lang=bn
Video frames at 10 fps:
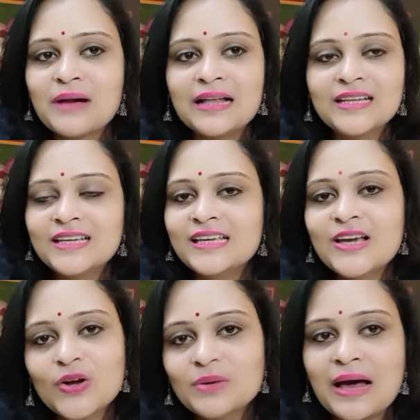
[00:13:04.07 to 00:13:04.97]
বাদে
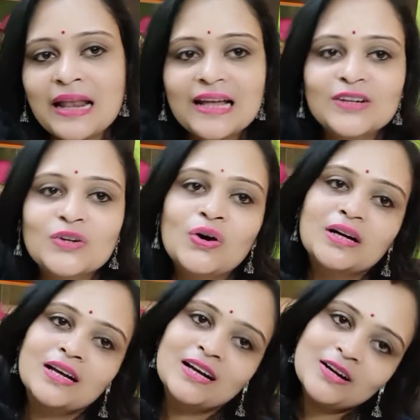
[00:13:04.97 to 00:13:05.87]
গিয়ে অনেক ভাল লাগলো
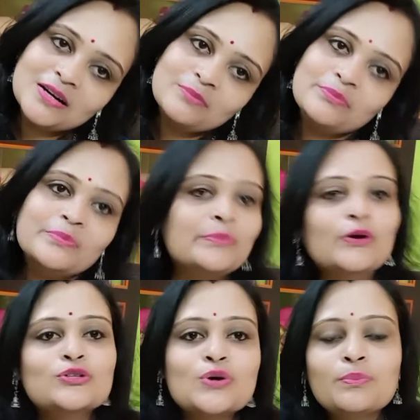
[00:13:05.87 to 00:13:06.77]
অনেক
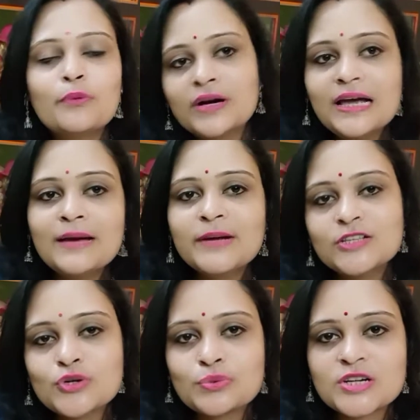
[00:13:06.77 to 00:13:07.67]
বছর পরে
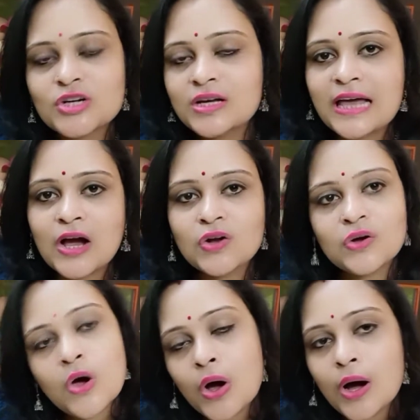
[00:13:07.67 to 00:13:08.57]
মানে ছোটো মার সঙ্গে দেখা
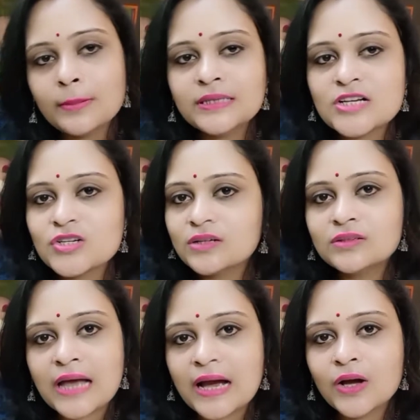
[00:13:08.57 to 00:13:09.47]
হলো অমিতার সঙ্গে
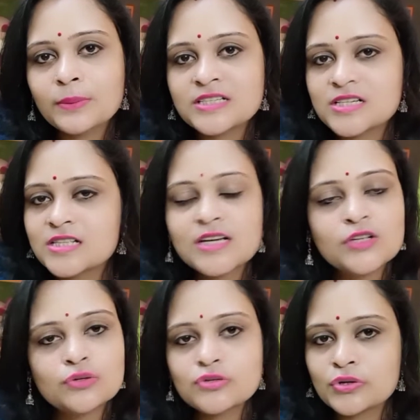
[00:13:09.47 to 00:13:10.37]
তো দেখা হয় মাঝে সাঝে
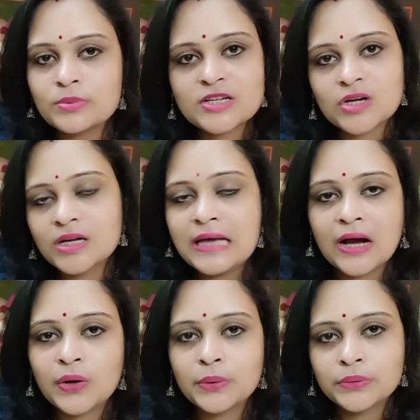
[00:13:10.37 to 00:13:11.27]
কিন্তু ছোটো মার সঙ্গে
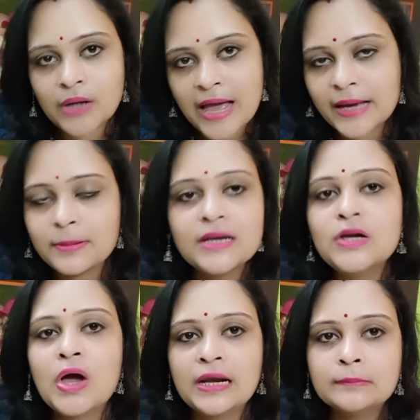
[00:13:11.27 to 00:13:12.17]
দেখা
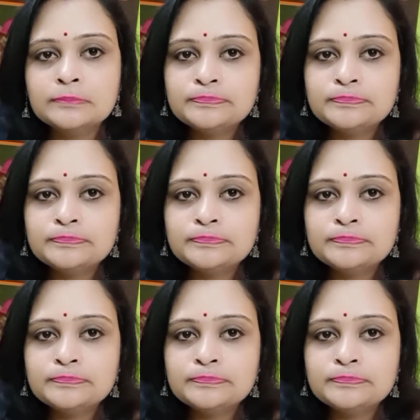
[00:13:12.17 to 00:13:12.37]
একেবারেই হয় না